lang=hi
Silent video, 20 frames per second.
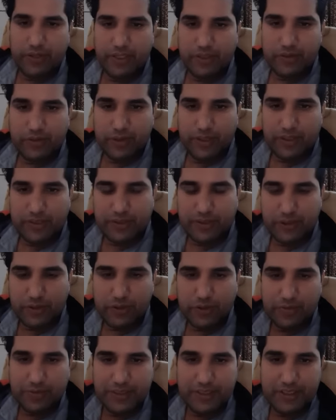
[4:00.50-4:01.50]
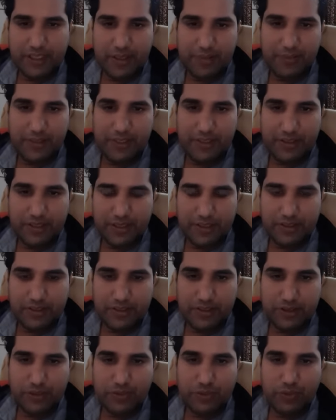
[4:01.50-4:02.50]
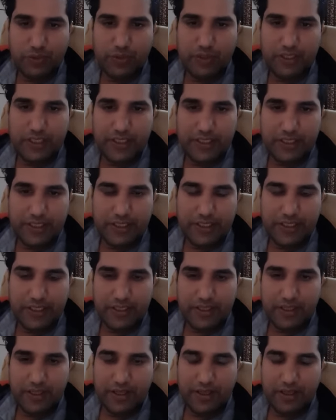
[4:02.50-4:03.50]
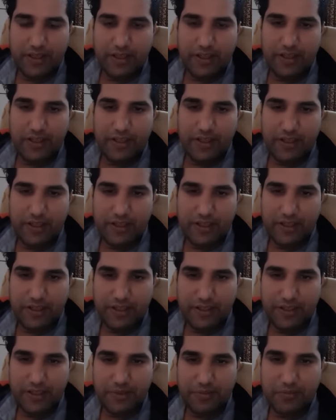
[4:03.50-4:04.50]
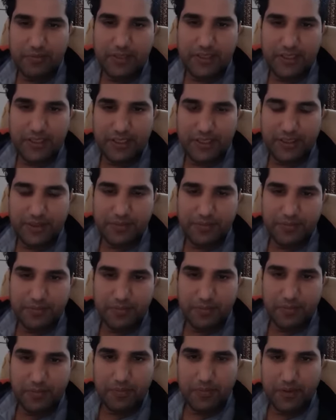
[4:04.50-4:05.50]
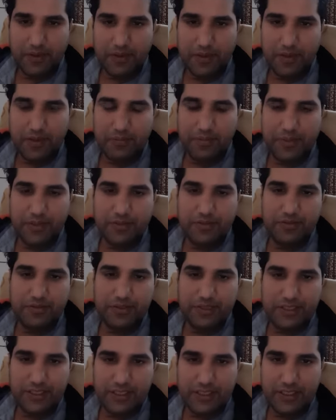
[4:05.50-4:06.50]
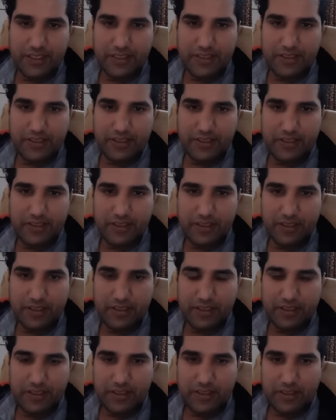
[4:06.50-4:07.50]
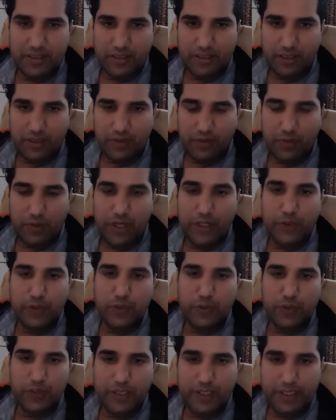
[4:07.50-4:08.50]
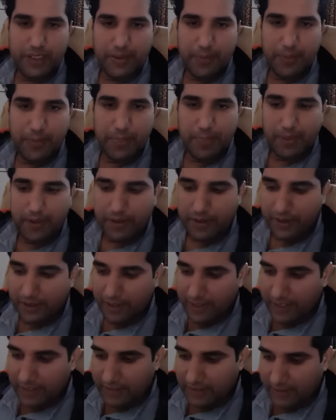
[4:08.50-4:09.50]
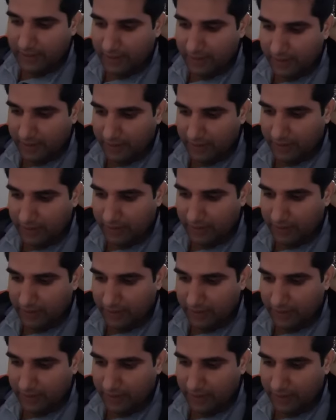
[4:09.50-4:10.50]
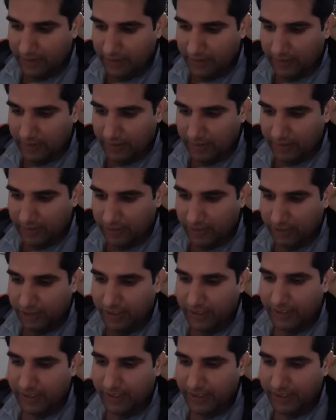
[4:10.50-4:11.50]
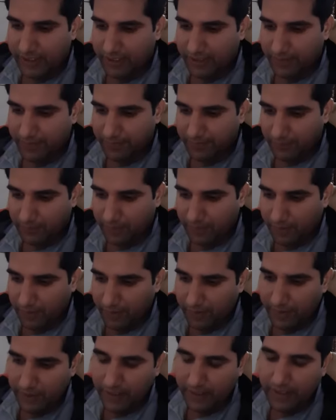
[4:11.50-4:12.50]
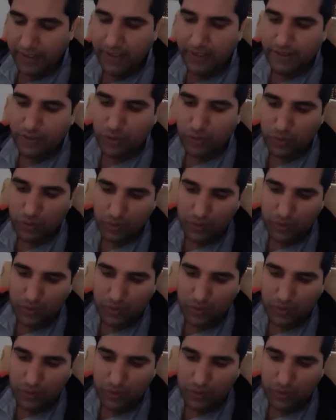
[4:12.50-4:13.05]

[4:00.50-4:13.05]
का जो अंश है उसमें शामिल था जैसे सूर्य है अग्नि है यम है पृथ्वी है वायु है ऐसे करके इसने कई चंद्र है यानी कि जो